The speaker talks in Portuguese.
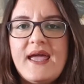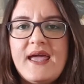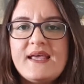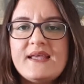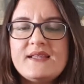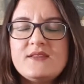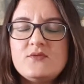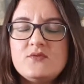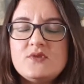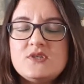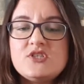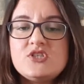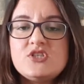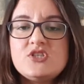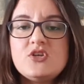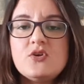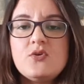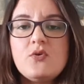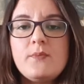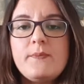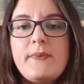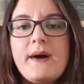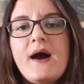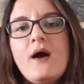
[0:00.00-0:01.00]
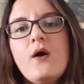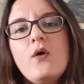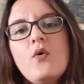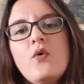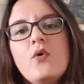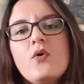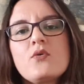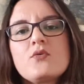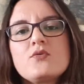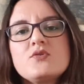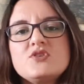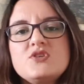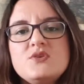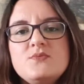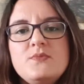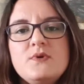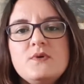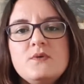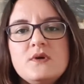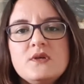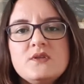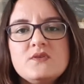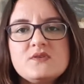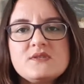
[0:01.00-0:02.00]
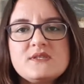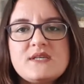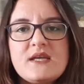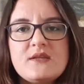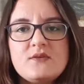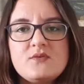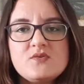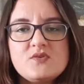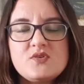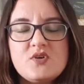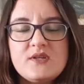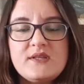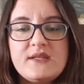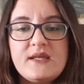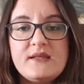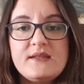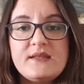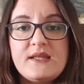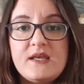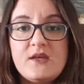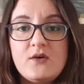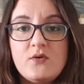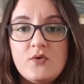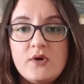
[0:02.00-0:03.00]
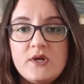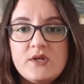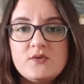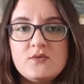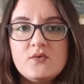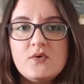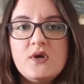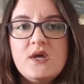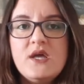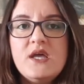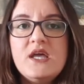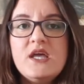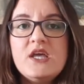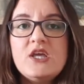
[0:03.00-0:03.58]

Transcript: é do estilo barroco de 1888